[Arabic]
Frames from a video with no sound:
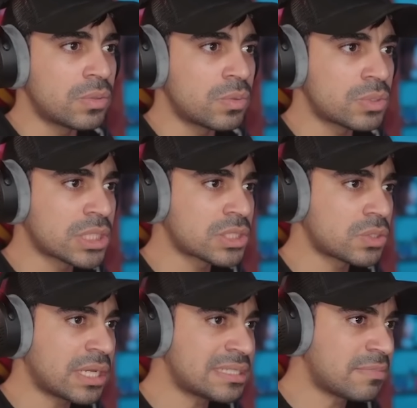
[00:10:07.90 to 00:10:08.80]
وش
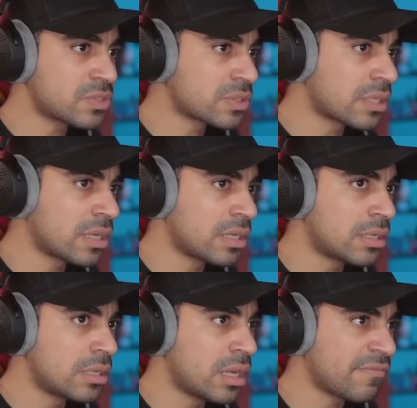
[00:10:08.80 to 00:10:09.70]
الصوت قاعد اسمع صوت انا ها
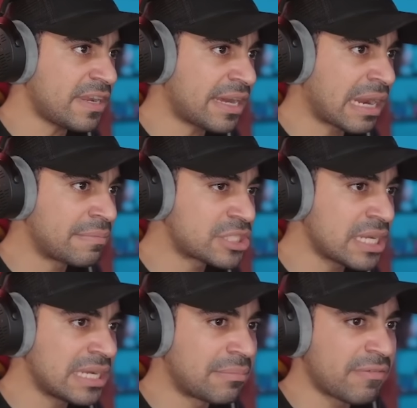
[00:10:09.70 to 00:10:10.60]
ها في حرامي
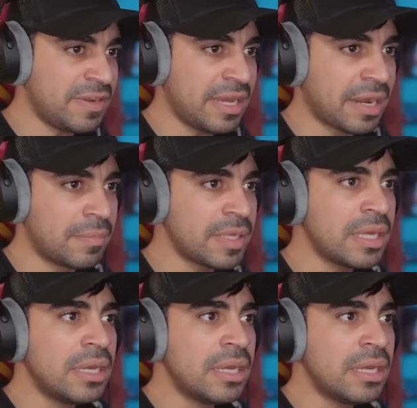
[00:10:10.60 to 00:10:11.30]
شيء لا ما في حرامي